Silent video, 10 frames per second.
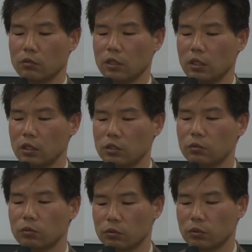近隣
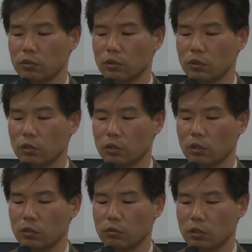諸国、
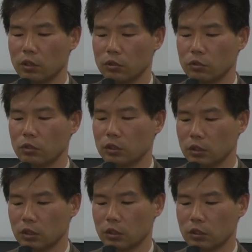これが11
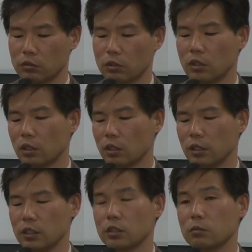人、それから
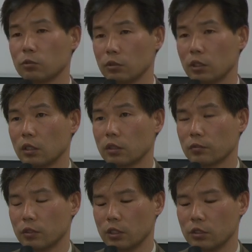歴史問題、
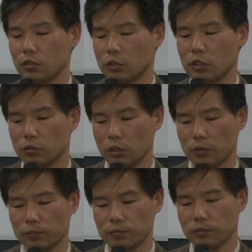歴史修正主義
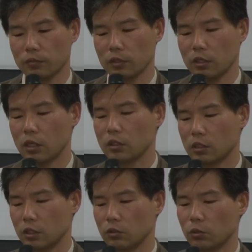が
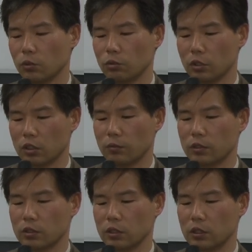8人ということになっていま
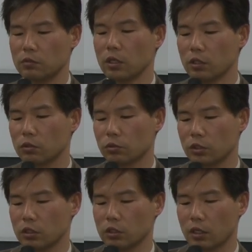す。いわゆる直
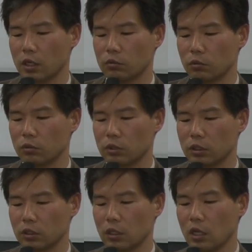接の外国
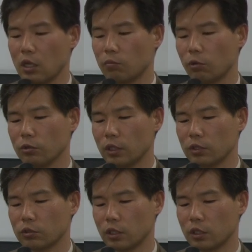人問
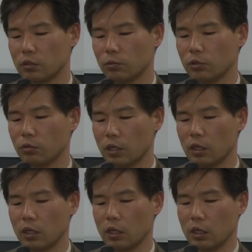題とされるもの
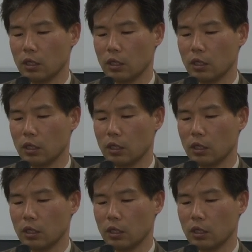は